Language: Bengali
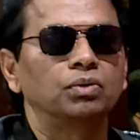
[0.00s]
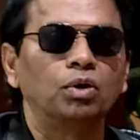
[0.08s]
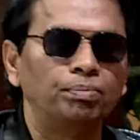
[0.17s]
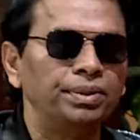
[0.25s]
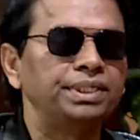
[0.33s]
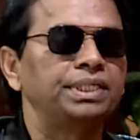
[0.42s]

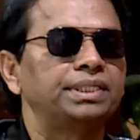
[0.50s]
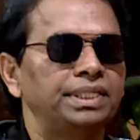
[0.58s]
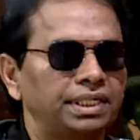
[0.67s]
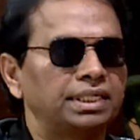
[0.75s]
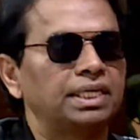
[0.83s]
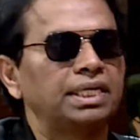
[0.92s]
গভর্নমেন্টের
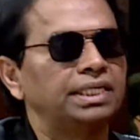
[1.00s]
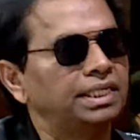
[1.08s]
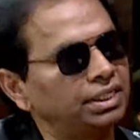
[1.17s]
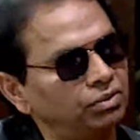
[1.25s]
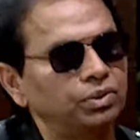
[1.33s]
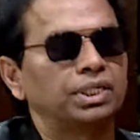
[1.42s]
থেকে তারা
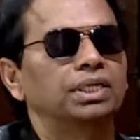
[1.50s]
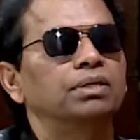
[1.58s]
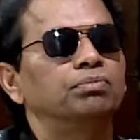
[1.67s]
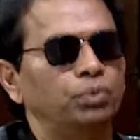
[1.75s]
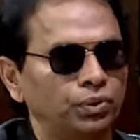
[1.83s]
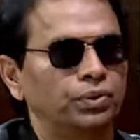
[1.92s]
নিয়ে ওটা
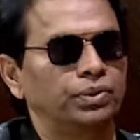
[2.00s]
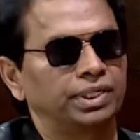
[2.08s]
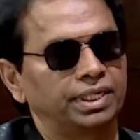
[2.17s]
পূরণ করে